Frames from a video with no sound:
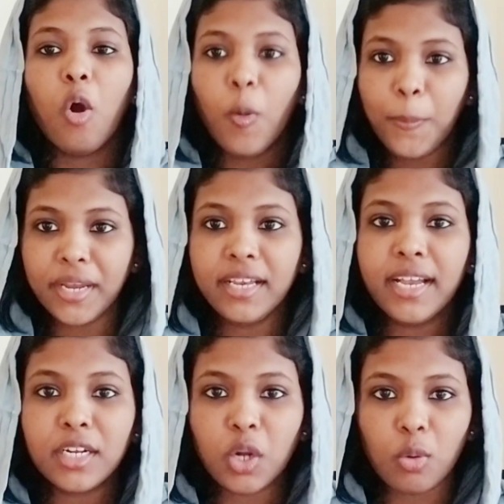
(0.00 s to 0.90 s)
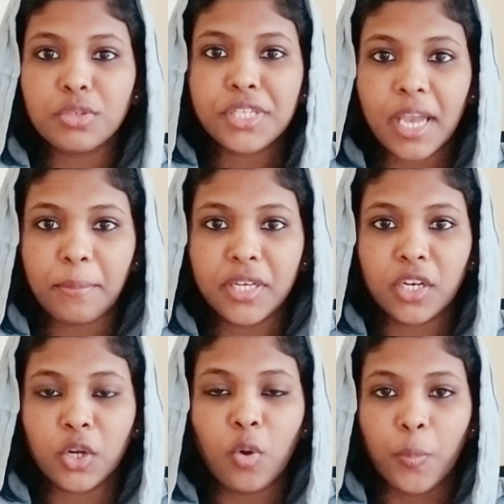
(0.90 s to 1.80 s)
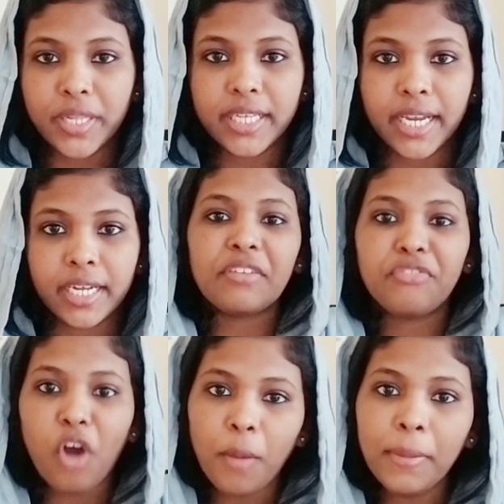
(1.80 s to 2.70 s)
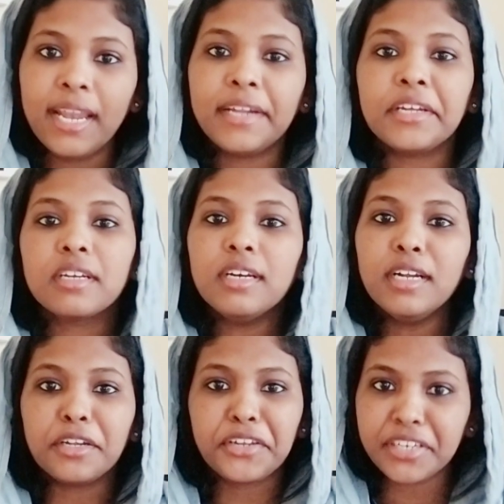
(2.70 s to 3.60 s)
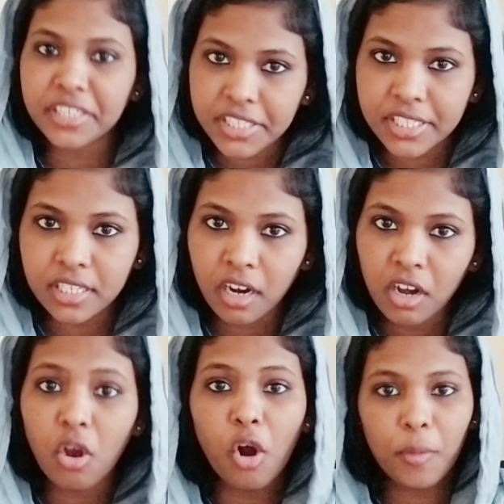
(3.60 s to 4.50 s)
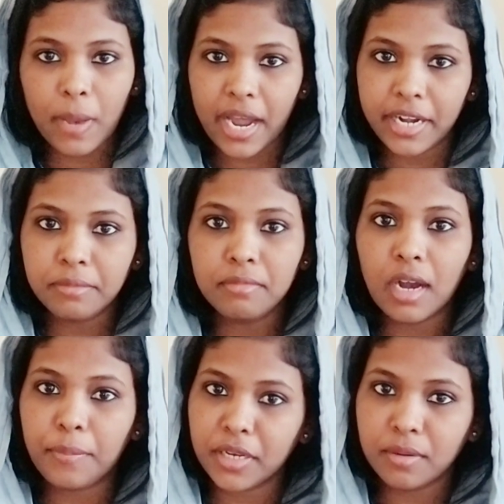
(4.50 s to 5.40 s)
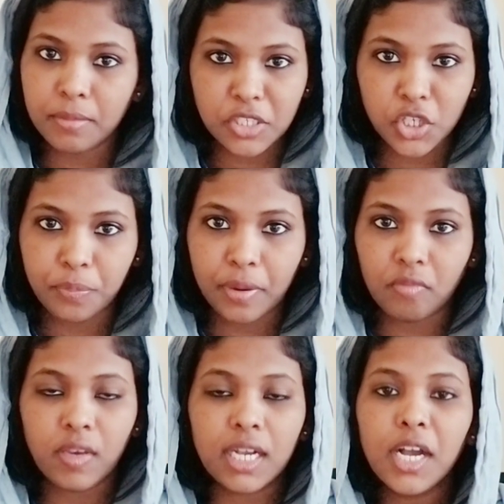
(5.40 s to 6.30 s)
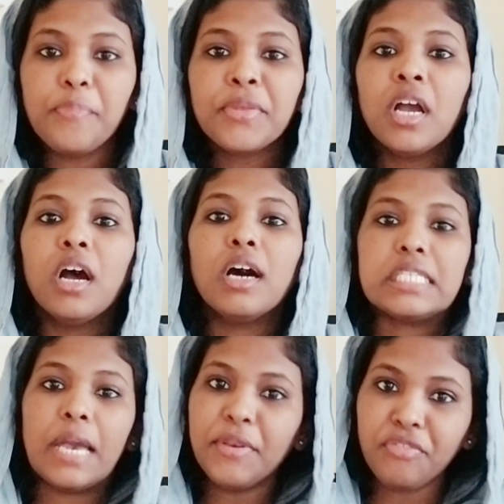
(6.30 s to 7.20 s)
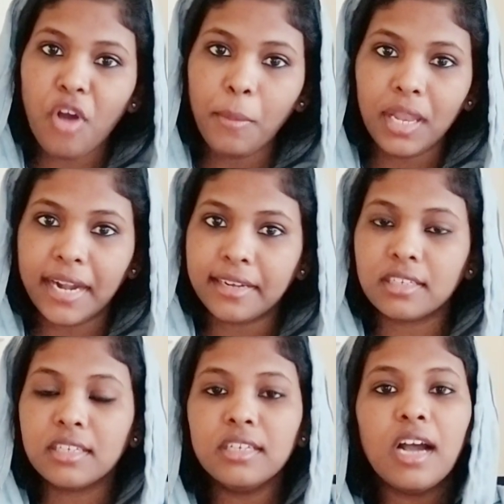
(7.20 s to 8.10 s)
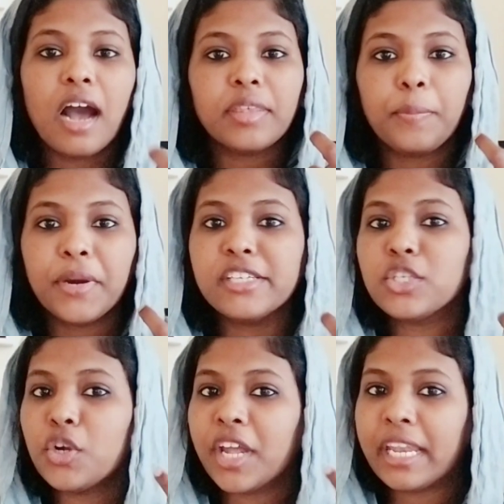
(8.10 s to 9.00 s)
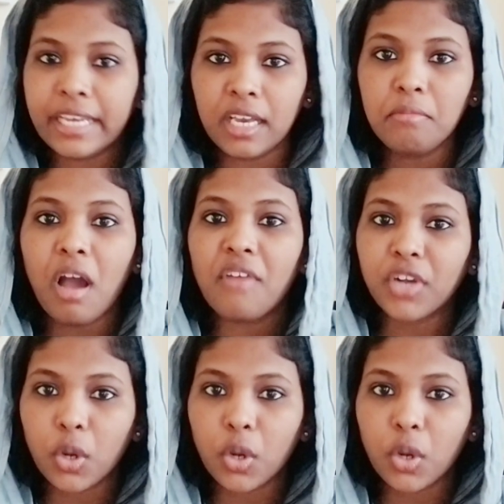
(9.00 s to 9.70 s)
ஓப்பனிங் அண்ட் க்ளோசிங் எப்படி இருக்கணும் அப்படின்னு கேட்டிங்கன்னா ஃபார்மல் லெட்டருக்கு டியர் சார் ஆர் மேடம் அப்படின்னு மென்ஷன் பண்ணுவீங்க செமி ஃபார்மல் லெட்டருக்கு அந்த பர்சனோட நேம் அவங்க